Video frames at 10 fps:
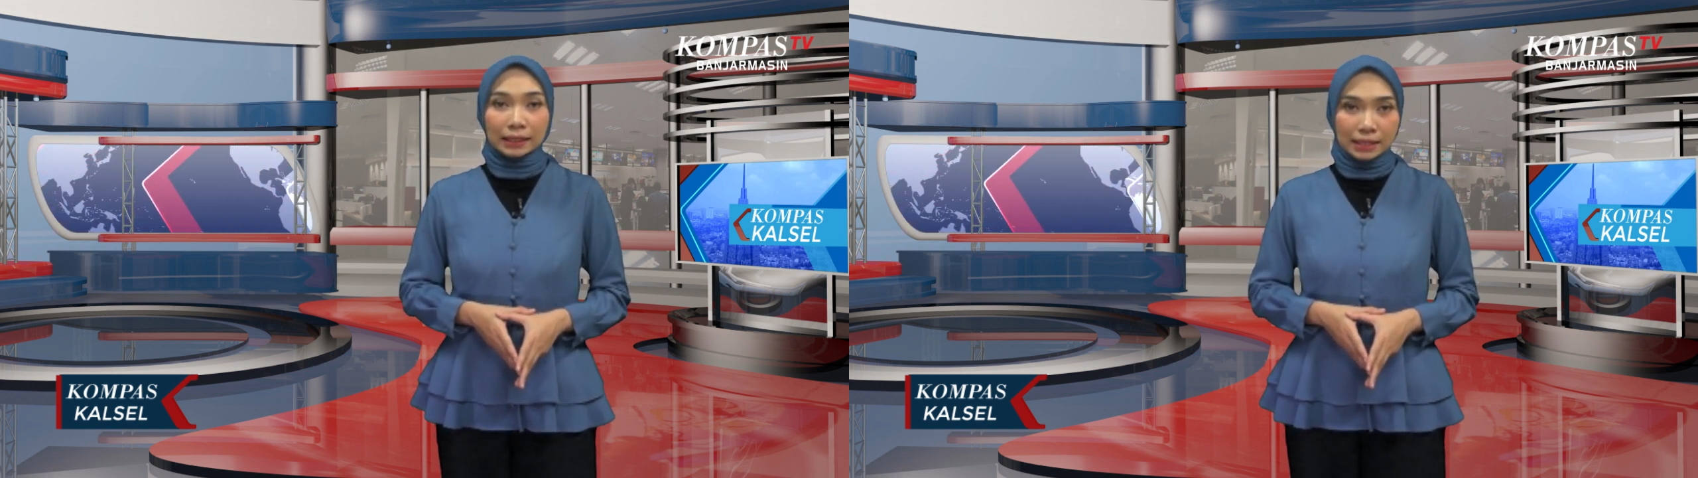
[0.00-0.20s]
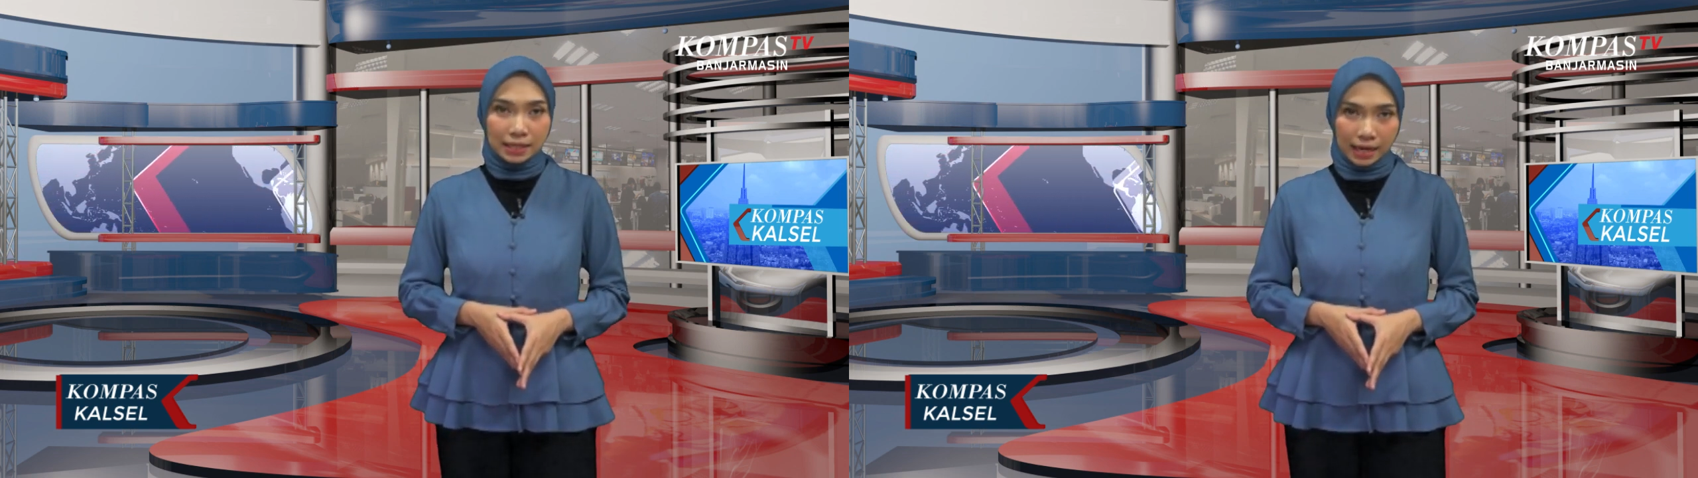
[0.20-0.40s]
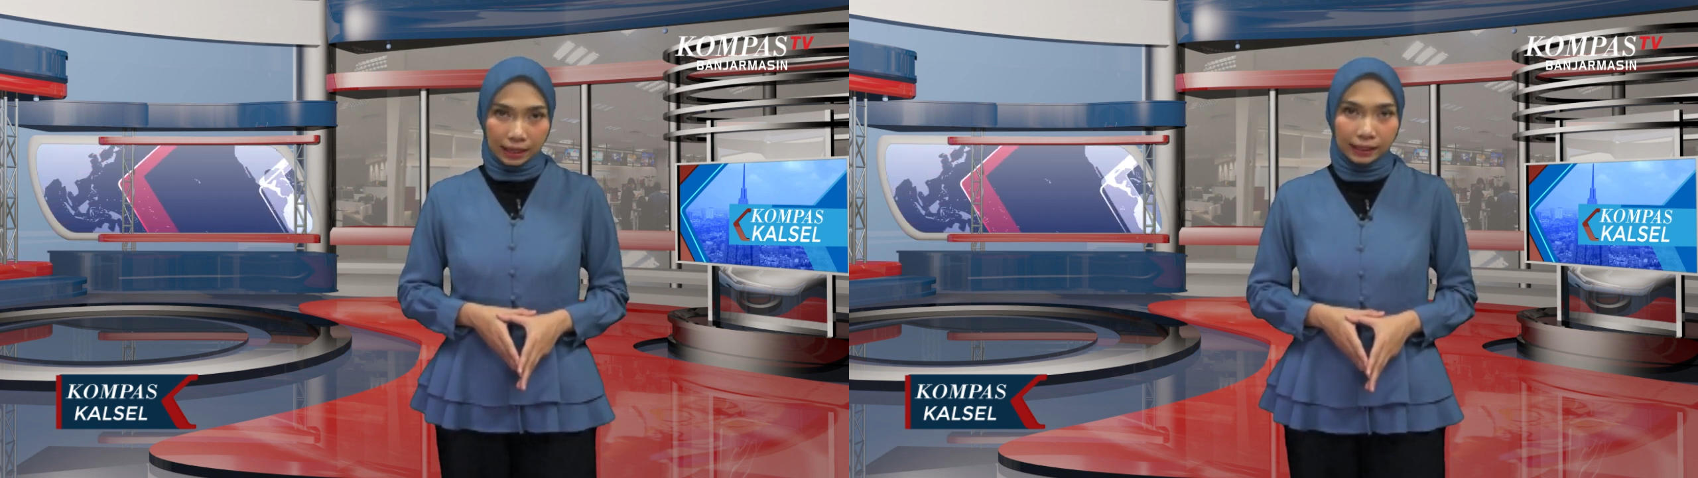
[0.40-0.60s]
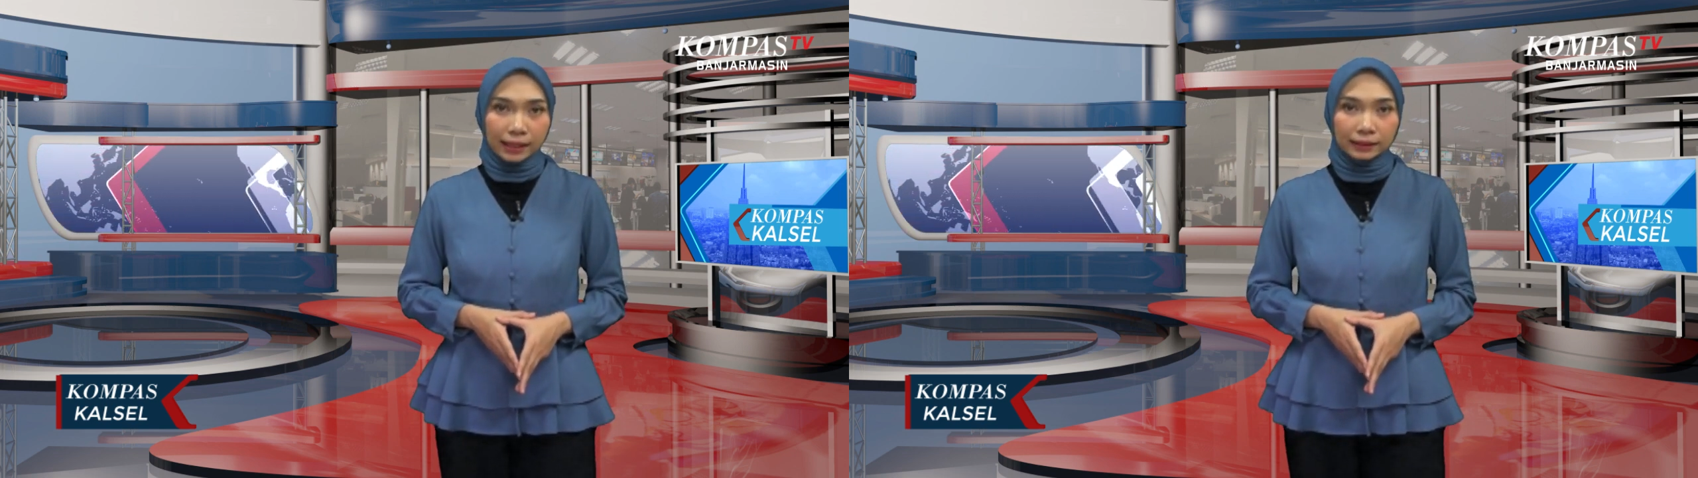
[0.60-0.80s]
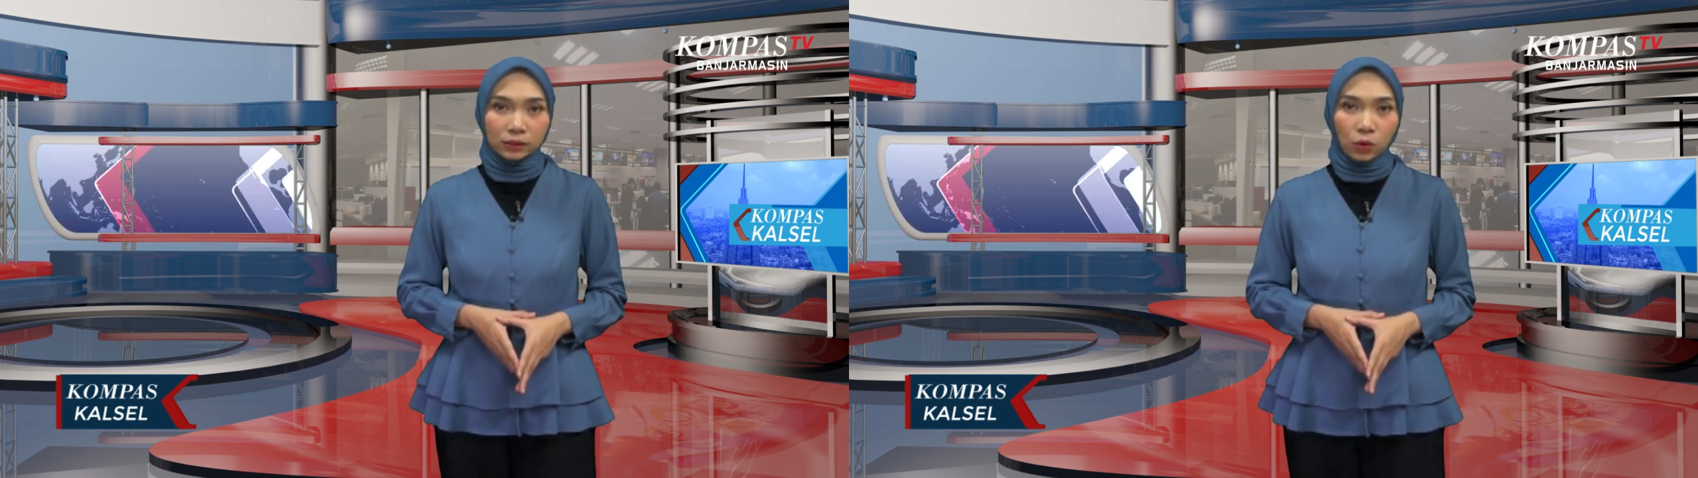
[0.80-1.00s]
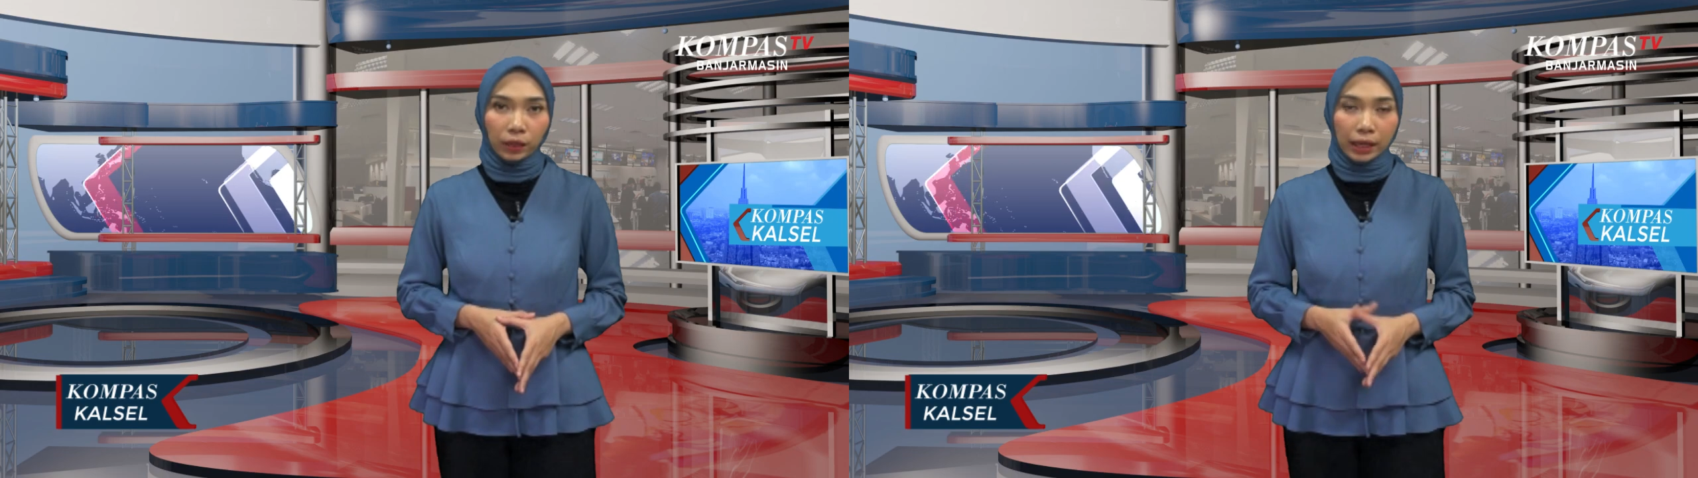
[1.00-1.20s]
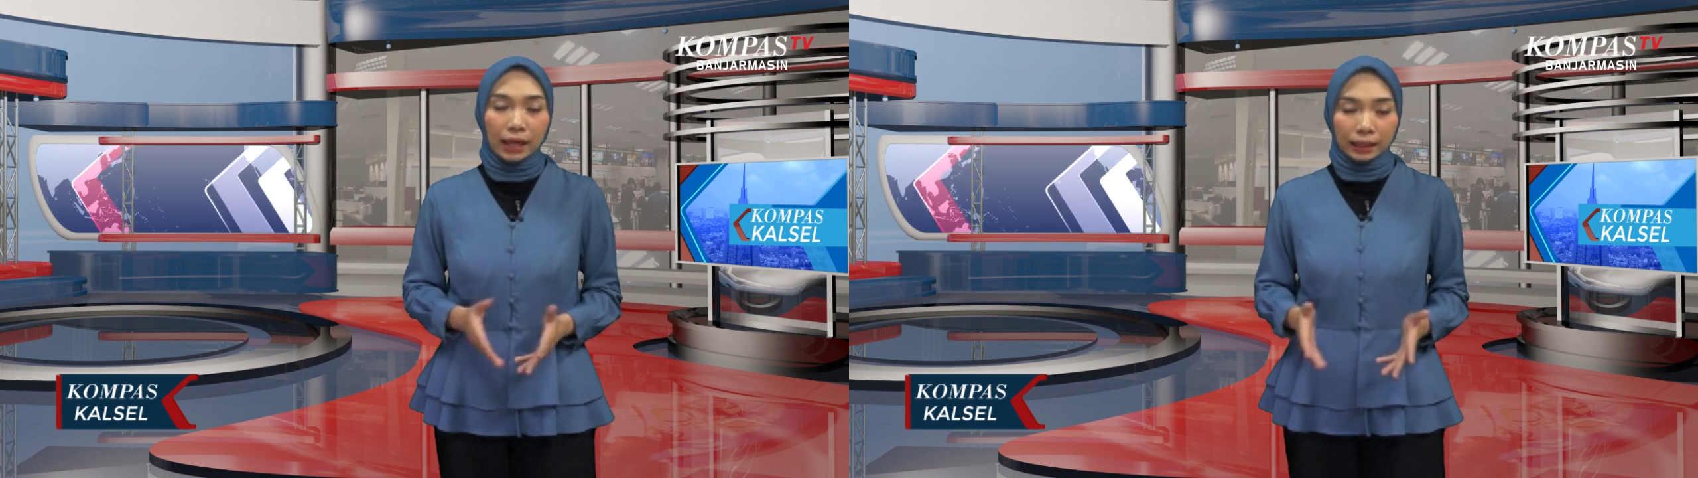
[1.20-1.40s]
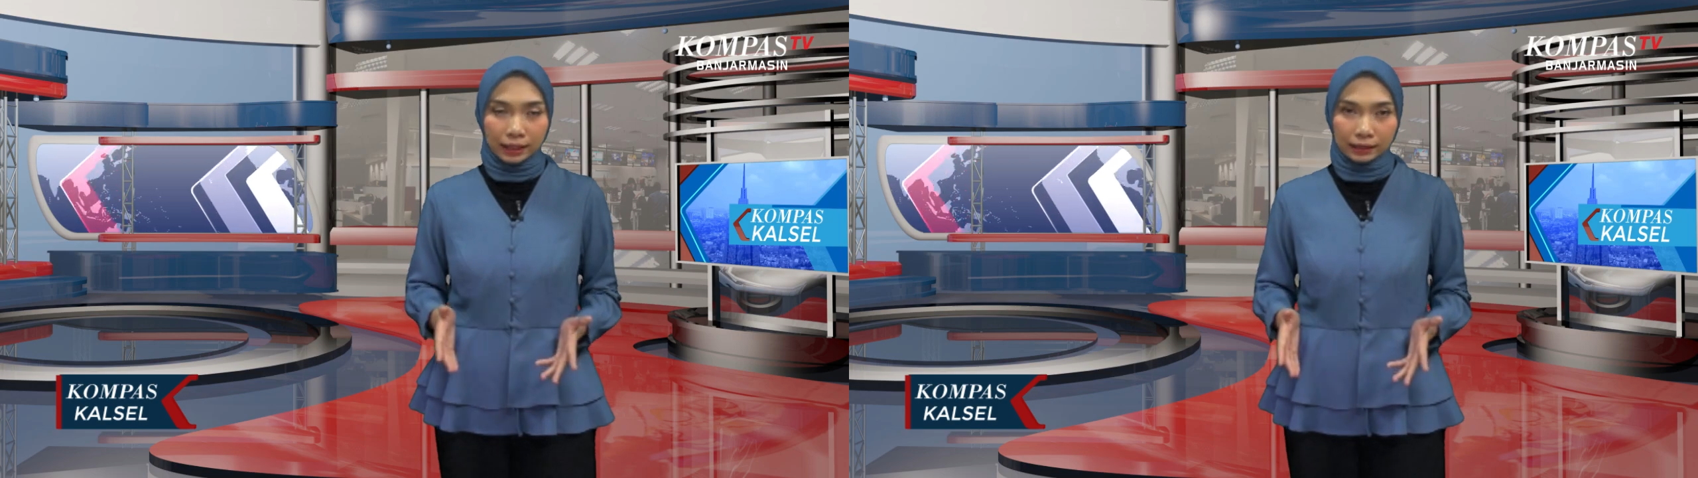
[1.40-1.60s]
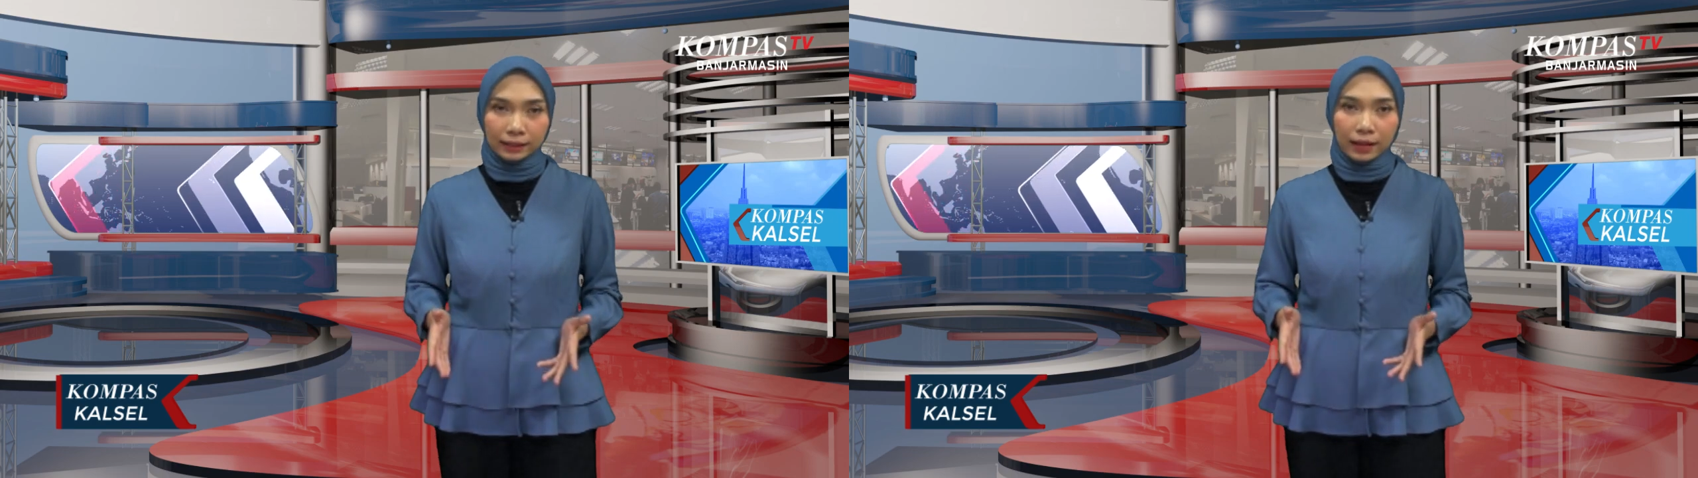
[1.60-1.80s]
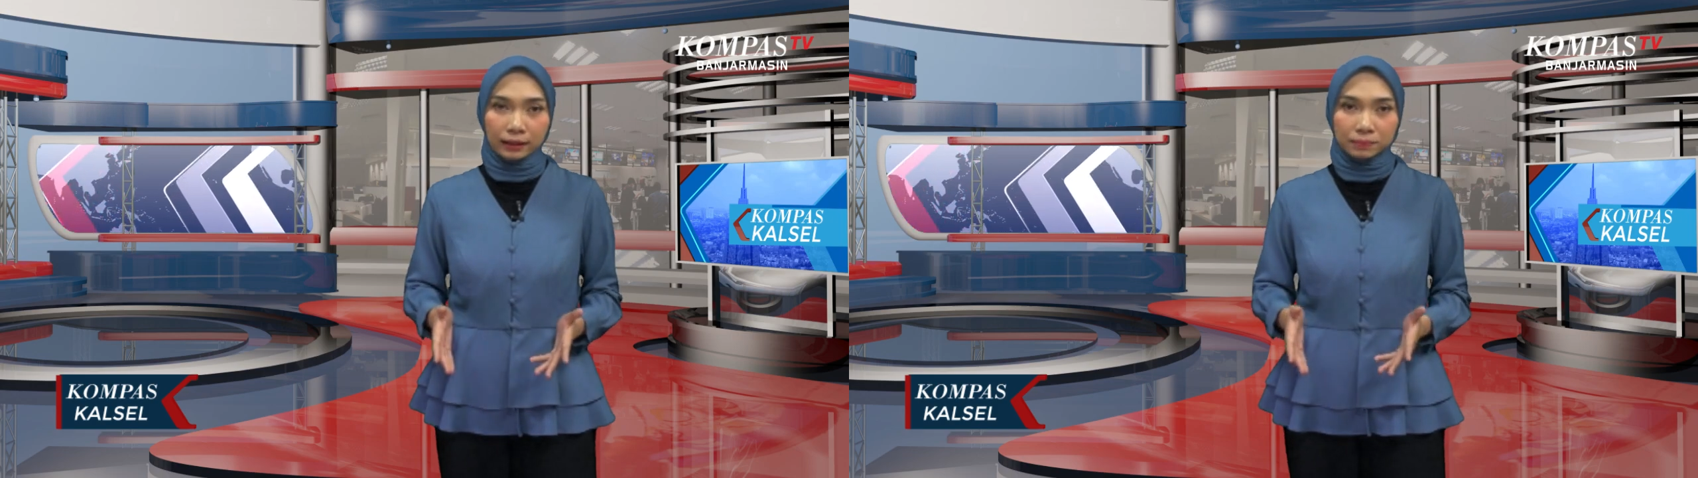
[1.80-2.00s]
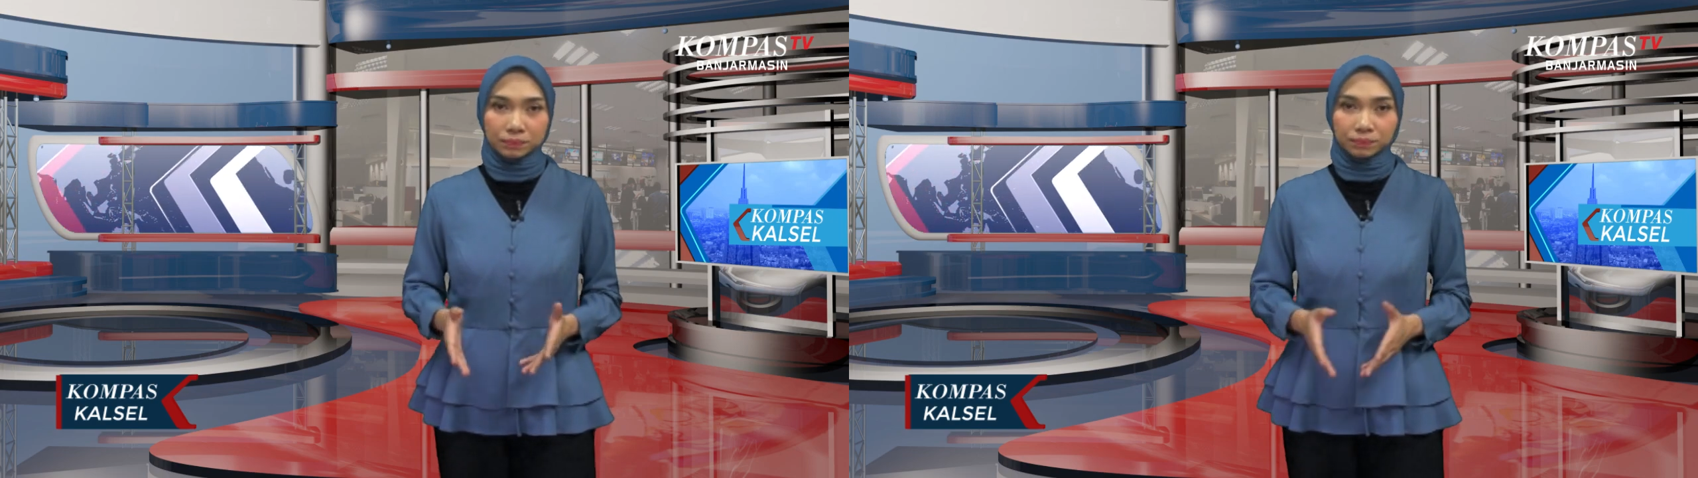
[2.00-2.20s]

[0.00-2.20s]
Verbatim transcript: dengan kategori rentan.